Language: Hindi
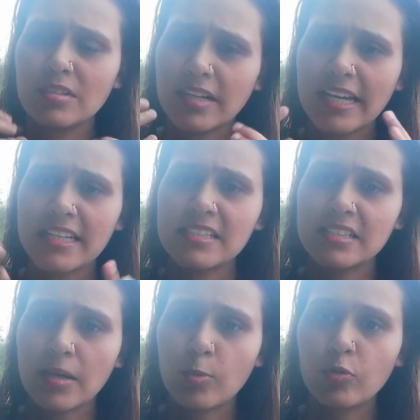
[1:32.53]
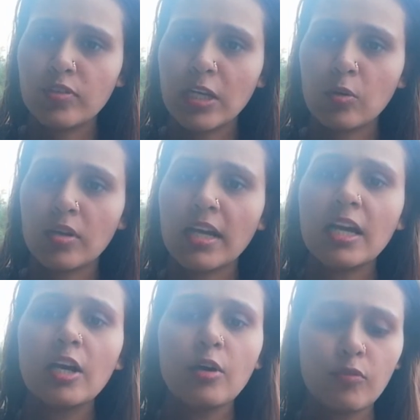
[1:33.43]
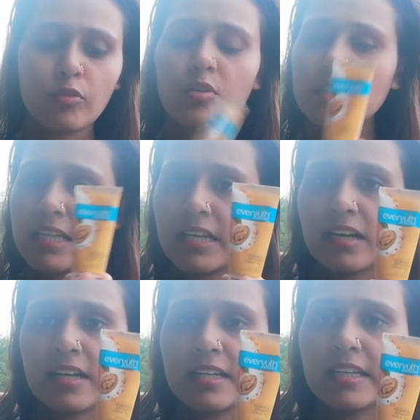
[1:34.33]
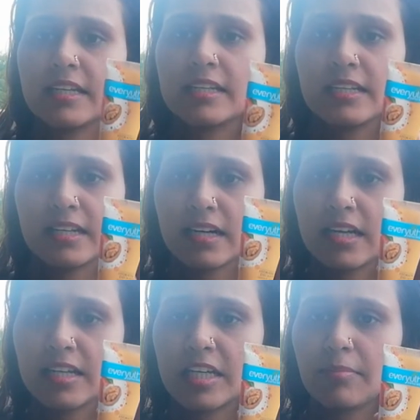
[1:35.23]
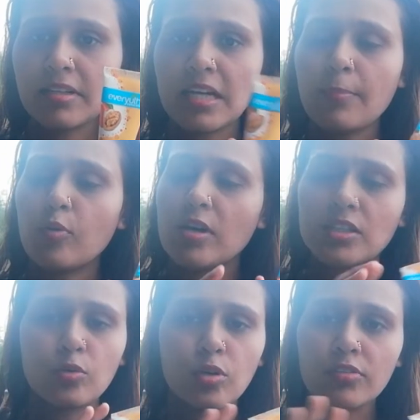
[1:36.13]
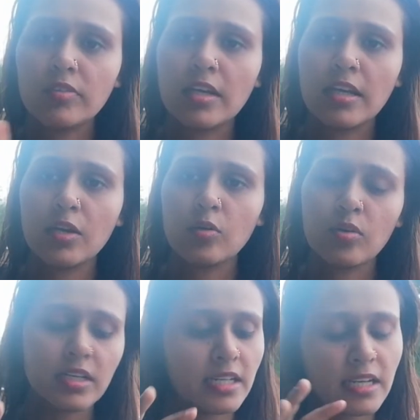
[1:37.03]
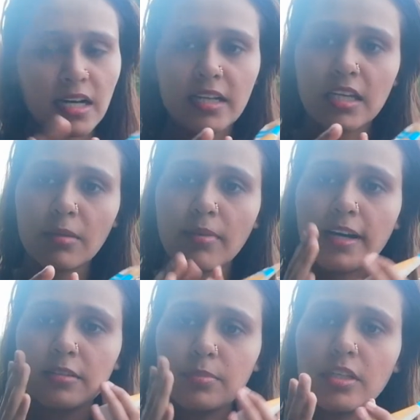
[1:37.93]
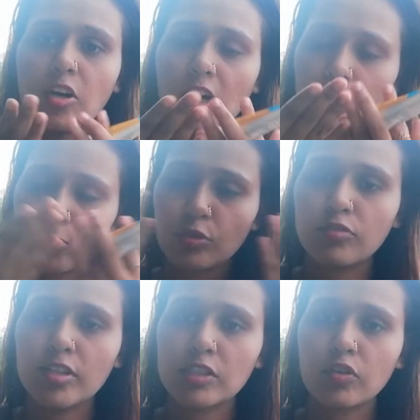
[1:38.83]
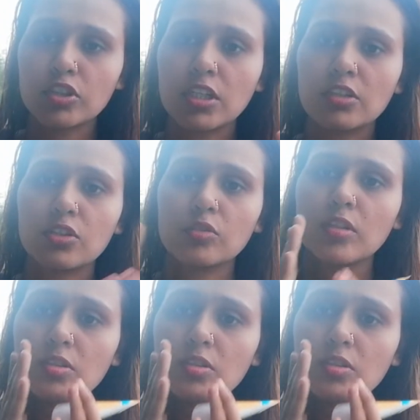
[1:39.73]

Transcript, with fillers: ड्राइनेस जैसा आपको फील हो रहा है वो ये लगाने के लगाने के बाद आपको ऐसा कोई फील नहीं होगा ये लगाने के बाद भी अगर आप इसको फेस वॉश करते हो